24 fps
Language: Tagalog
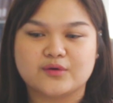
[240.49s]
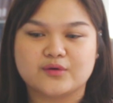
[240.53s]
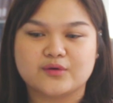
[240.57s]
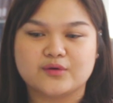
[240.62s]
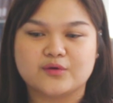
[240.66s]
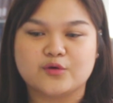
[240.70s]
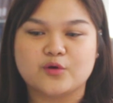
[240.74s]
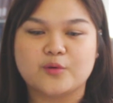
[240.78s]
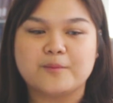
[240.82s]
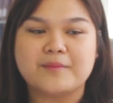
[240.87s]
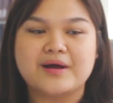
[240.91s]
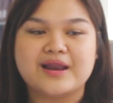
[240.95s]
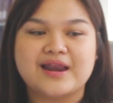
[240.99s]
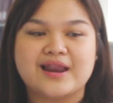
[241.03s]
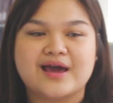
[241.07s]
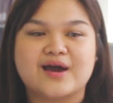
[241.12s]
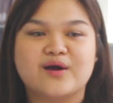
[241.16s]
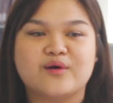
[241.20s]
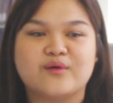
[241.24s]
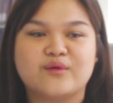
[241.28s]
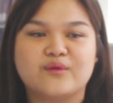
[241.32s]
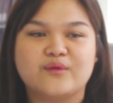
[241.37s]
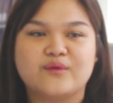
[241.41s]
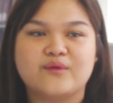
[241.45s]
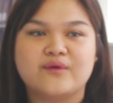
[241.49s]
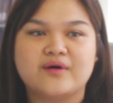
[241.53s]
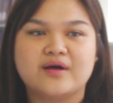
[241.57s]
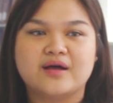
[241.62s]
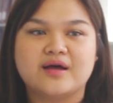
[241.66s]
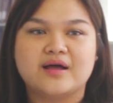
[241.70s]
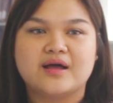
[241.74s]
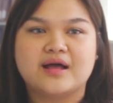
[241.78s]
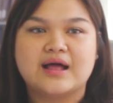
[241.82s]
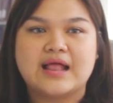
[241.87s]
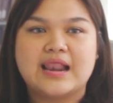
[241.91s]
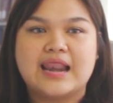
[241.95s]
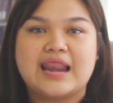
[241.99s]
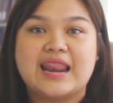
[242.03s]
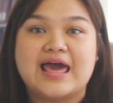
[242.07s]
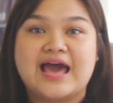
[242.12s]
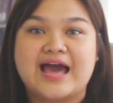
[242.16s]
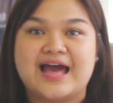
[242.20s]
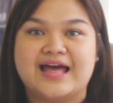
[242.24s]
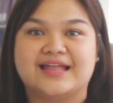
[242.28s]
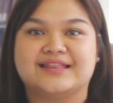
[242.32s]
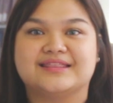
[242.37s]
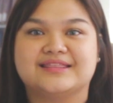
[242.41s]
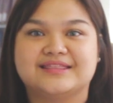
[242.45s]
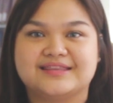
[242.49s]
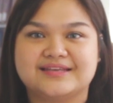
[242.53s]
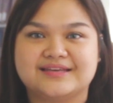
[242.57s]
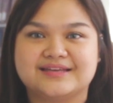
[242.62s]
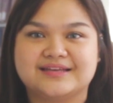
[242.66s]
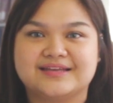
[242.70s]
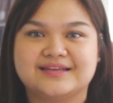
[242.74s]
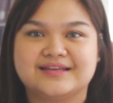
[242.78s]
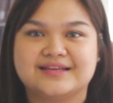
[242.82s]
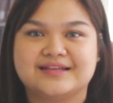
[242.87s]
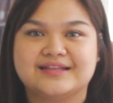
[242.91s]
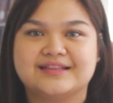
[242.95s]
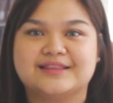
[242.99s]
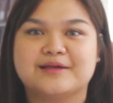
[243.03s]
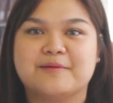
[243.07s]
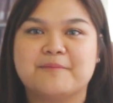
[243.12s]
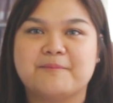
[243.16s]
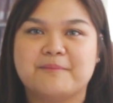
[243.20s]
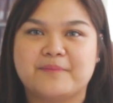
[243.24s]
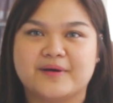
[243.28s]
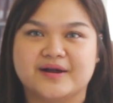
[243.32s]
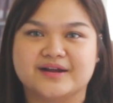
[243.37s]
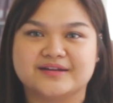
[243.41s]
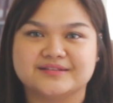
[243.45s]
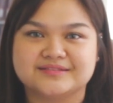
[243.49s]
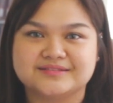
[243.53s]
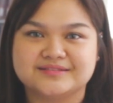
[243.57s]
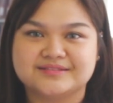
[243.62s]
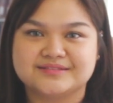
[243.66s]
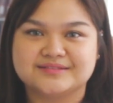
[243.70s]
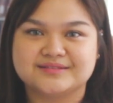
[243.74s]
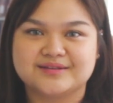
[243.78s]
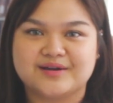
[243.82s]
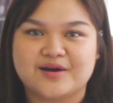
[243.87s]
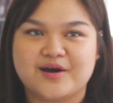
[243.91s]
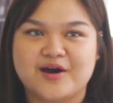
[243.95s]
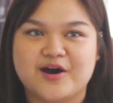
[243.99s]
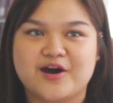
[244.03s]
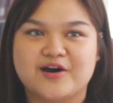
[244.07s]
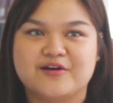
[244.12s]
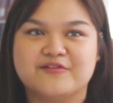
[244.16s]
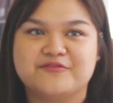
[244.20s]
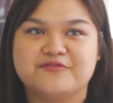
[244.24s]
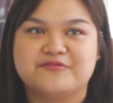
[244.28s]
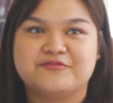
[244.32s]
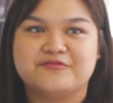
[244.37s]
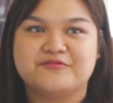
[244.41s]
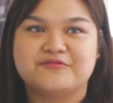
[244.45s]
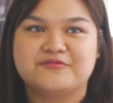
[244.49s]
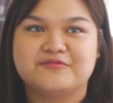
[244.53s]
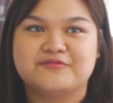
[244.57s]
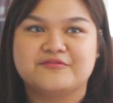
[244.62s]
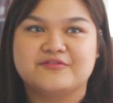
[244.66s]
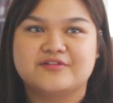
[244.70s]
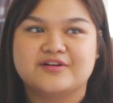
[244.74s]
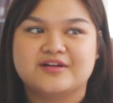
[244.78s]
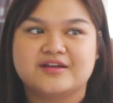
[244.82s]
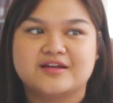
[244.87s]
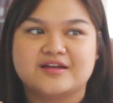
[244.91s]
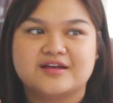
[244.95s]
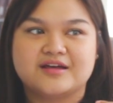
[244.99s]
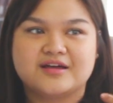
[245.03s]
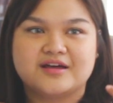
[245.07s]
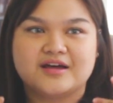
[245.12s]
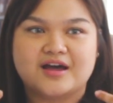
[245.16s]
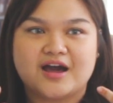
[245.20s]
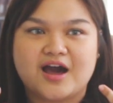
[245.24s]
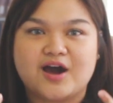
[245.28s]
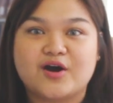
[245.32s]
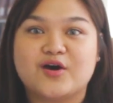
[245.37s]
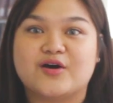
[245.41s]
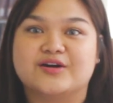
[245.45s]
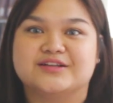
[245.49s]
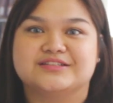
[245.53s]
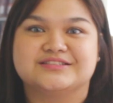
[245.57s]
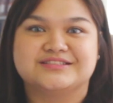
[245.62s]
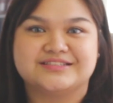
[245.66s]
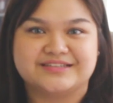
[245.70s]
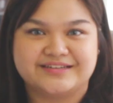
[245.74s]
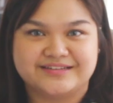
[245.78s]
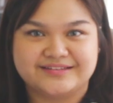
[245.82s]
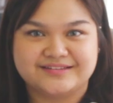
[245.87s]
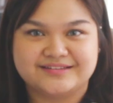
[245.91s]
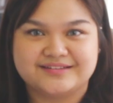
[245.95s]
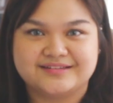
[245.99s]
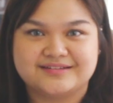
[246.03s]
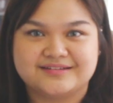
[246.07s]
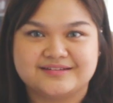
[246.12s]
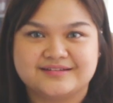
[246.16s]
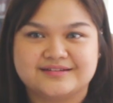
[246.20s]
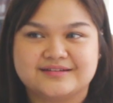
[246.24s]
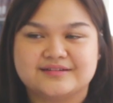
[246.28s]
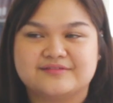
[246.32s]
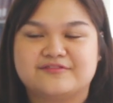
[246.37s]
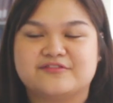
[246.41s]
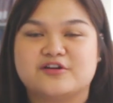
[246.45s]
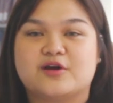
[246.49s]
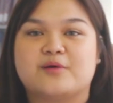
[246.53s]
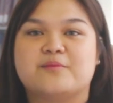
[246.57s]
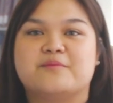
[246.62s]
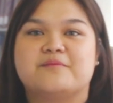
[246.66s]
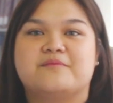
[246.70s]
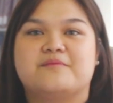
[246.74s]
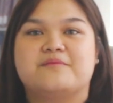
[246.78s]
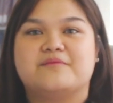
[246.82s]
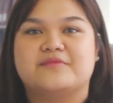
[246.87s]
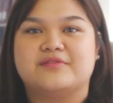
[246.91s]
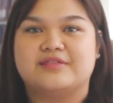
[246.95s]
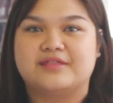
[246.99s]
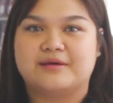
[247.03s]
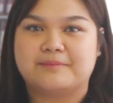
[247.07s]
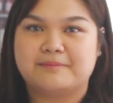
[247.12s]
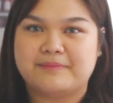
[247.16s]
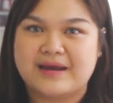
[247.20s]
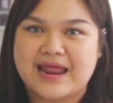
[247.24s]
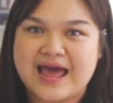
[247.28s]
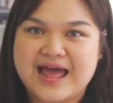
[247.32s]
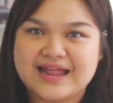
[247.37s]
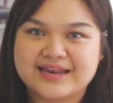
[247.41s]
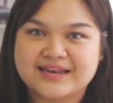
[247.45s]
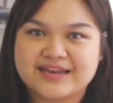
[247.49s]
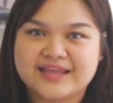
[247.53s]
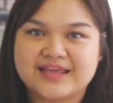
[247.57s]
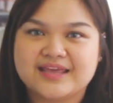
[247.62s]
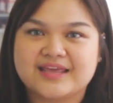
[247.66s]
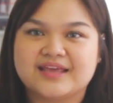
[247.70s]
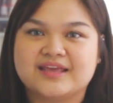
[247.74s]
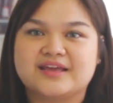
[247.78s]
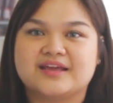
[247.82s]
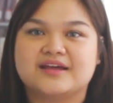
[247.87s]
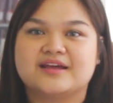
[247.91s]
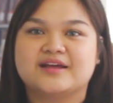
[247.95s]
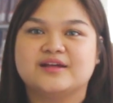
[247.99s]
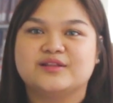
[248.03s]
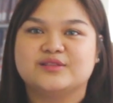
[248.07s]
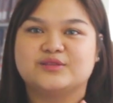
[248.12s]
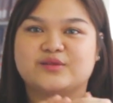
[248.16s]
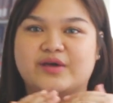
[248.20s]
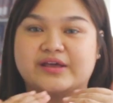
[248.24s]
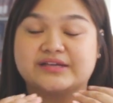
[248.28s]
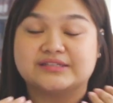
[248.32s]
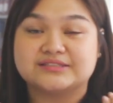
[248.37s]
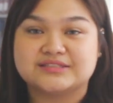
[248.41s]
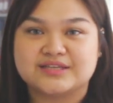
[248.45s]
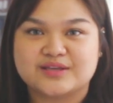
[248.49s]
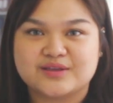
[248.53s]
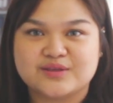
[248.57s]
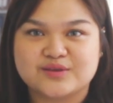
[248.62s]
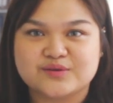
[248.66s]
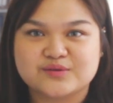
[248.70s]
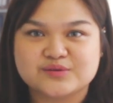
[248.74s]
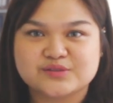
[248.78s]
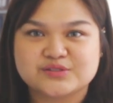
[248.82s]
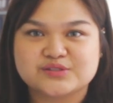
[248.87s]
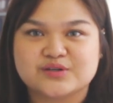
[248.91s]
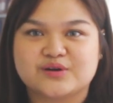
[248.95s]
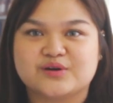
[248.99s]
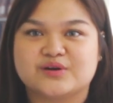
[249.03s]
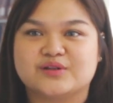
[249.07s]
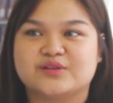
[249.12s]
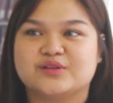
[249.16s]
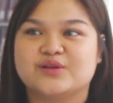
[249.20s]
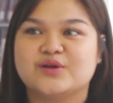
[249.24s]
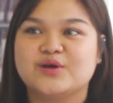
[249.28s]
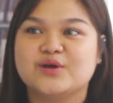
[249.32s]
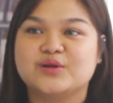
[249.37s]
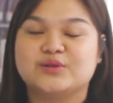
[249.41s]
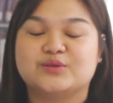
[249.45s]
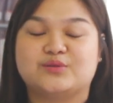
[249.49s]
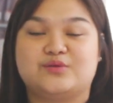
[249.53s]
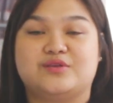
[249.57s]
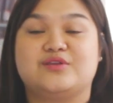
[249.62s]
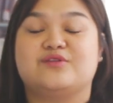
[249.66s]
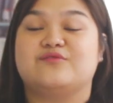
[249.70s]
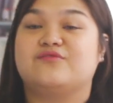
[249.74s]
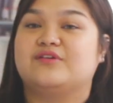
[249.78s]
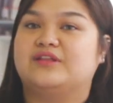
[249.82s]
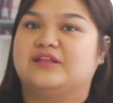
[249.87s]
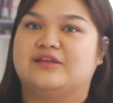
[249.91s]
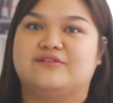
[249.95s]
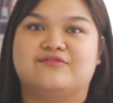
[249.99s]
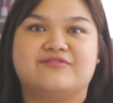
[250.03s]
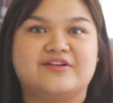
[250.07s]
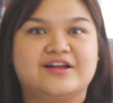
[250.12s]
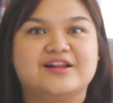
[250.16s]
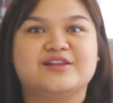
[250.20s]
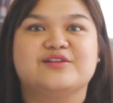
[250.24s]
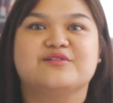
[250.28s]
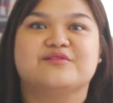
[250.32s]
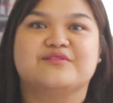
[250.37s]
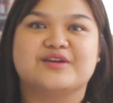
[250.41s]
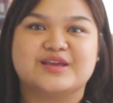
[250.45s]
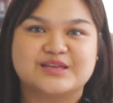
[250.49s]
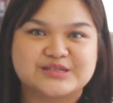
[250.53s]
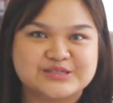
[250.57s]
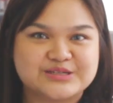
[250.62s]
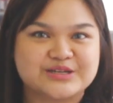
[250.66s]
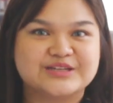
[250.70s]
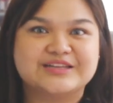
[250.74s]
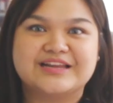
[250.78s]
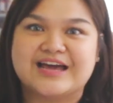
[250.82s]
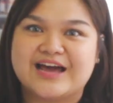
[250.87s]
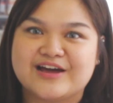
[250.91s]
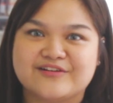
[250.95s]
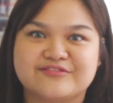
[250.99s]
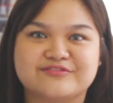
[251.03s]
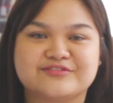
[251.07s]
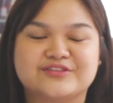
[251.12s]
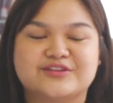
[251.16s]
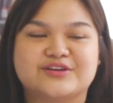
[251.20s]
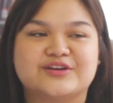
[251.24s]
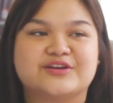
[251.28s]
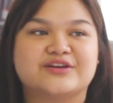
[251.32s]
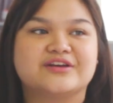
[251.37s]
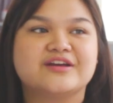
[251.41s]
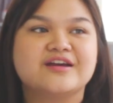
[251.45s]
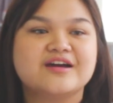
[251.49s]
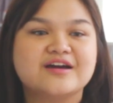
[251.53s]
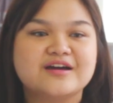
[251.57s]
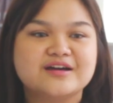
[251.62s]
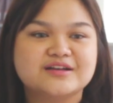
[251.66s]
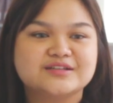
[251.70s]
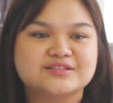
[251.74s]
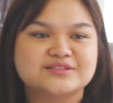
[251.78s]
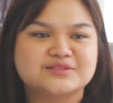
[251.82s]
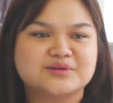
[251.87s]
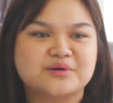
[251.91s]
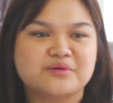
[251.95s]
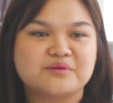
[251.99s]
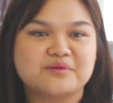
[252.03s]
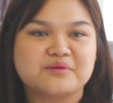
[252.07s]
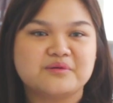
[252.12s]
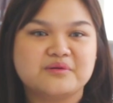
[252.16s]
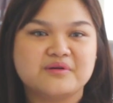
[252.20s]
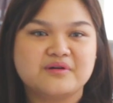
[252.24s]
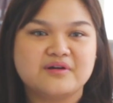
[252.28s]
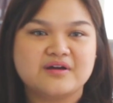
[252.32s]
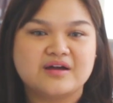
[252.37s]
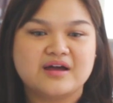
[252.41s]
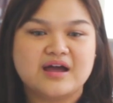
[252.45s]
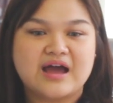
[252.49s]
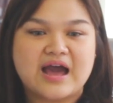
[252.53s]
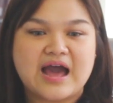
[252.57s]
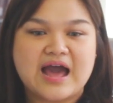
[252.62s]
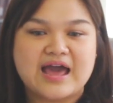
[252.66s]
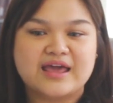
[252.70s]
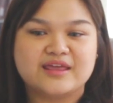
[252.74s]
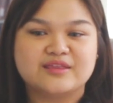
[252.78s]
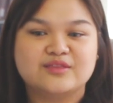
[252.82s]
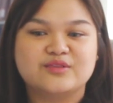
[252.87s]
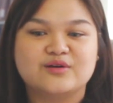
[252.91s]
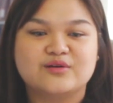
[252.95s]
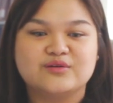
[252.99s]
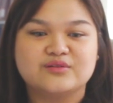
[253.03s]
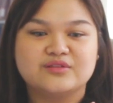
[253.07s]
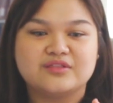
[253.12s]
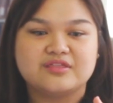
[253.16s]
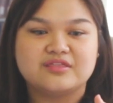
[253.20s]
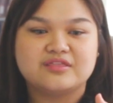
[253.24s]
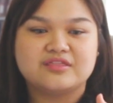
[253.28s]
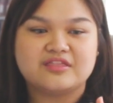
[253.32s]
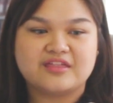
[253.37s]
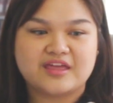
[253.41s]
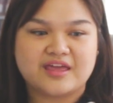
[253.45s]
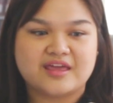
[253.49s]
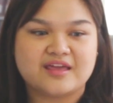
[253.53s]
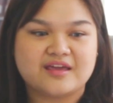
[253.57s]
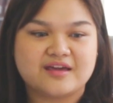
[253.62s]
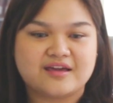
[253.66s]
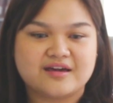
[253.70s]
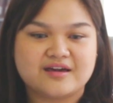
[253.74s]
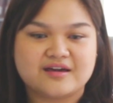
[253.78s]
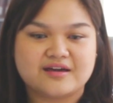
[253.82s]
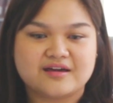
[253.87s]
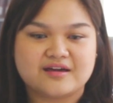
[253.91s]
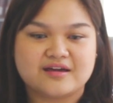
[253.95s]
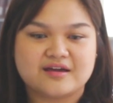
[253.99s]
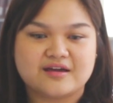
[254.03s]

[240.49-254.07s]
gumalaw lahat ng parts of a concert. From the planning, to execution, to even evaluation after. So, I don't think